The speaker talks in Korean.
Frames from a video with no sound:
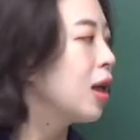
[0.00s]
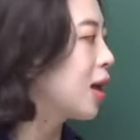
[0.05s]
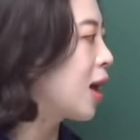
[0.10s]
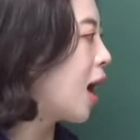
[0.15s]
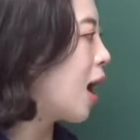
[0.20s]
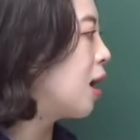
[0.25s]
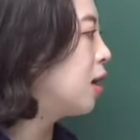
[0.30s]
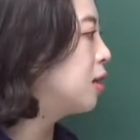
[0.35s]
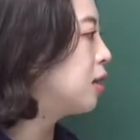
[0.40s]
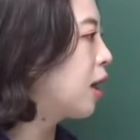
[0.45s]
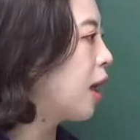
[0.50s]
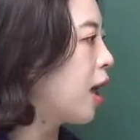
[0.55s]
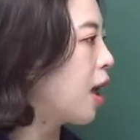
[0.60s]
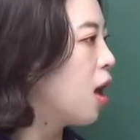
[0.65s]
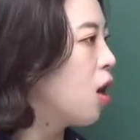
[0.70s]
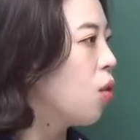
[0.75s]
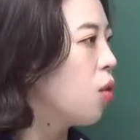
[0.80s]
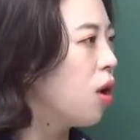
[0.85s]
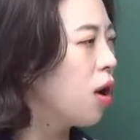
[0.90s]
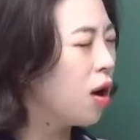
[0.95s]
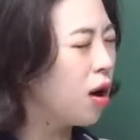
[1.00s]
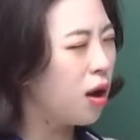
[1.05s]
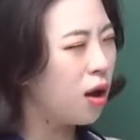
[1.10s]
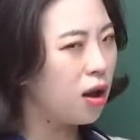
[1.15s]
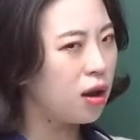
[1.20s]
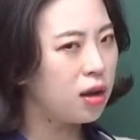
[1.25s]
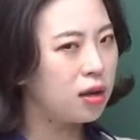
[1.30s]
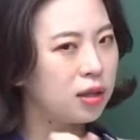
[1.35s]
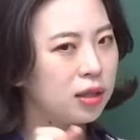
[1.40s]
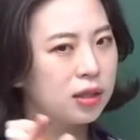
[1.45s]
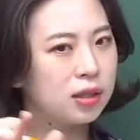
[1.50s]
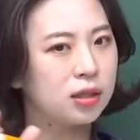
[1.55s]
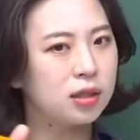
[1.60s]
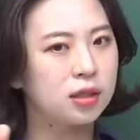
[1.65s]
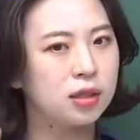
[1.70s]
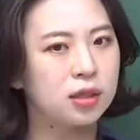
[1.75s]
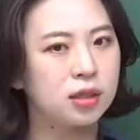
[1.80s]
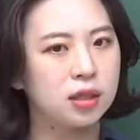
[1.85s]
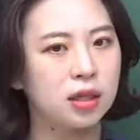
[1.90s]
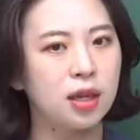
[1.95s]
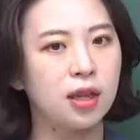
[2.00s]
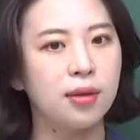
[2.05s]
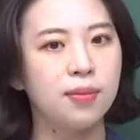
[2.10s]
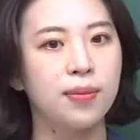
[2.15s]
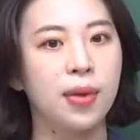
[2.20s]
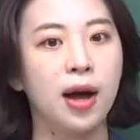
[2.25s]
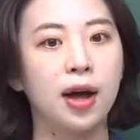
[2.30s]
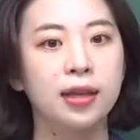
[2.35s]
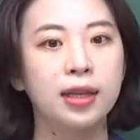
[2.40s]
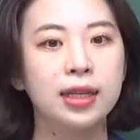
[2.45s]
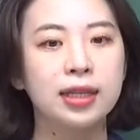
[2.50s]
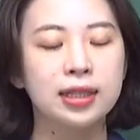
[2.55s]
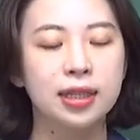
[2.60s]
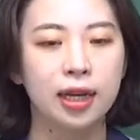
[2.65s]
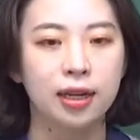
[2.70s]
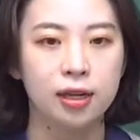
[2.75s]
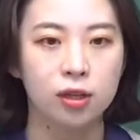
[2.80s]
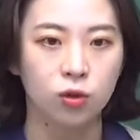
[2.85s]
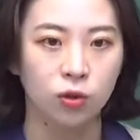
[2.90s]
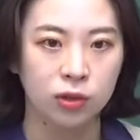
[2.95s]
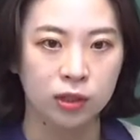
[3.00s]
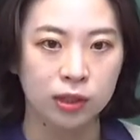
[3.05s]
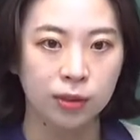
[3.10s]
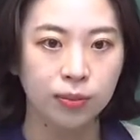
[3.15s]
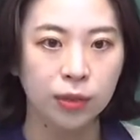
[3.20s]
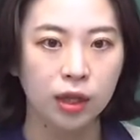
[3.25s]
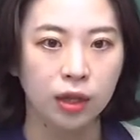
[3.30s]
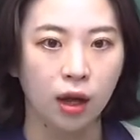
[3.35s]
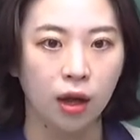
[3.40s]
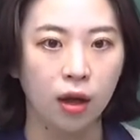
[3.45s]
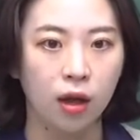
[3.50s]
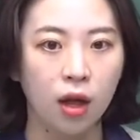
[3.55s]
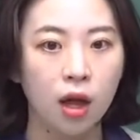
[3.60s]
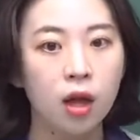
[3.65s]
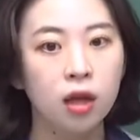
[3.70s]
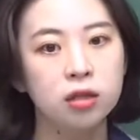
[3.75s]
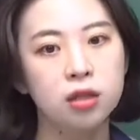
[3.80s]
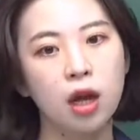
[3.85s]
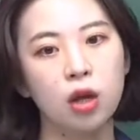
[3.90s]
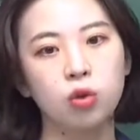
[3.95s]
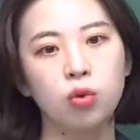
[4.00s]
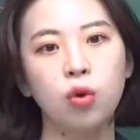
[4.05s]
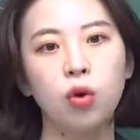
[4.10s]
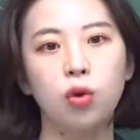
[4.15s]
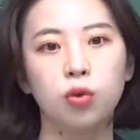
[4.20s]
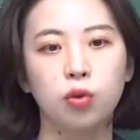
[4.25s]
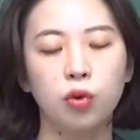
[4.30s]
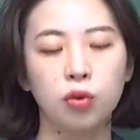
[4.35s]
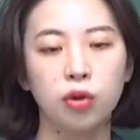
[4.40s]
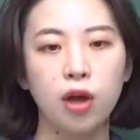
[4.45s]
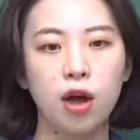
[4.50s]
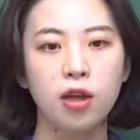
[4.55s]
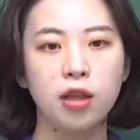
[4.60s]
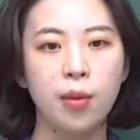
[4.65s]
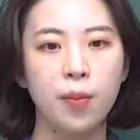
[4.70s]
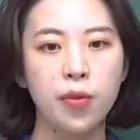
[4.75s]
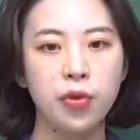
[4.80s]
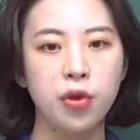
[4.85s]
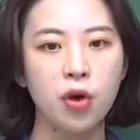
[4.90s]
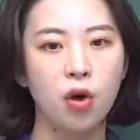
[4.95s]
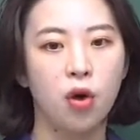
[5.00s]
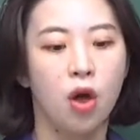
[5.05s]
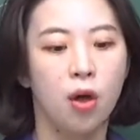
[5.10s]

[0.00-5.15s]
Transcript: 가을에 훨씬 훨씬 많은 쌀을 걷습니다. 자, 또 어떻게 하냐면요.